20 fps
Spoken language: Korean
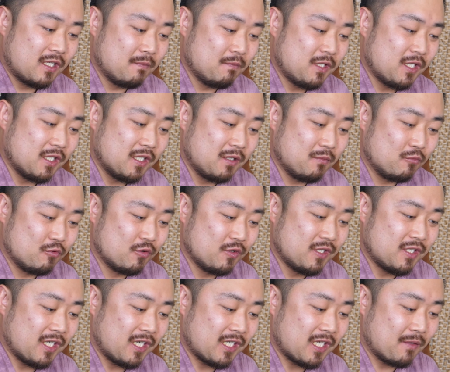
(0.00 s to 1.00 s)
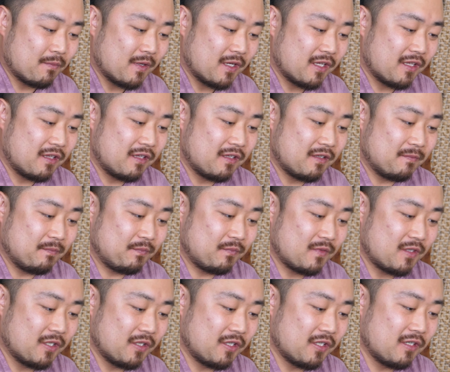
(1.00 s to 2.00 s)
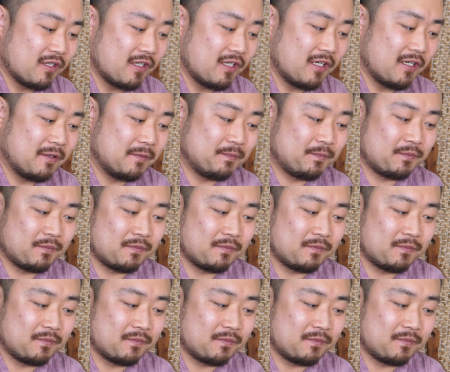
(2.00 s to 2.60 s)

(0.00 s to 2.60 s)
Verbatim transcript: 김치 묵은지 한 개만 이렇게 들어가.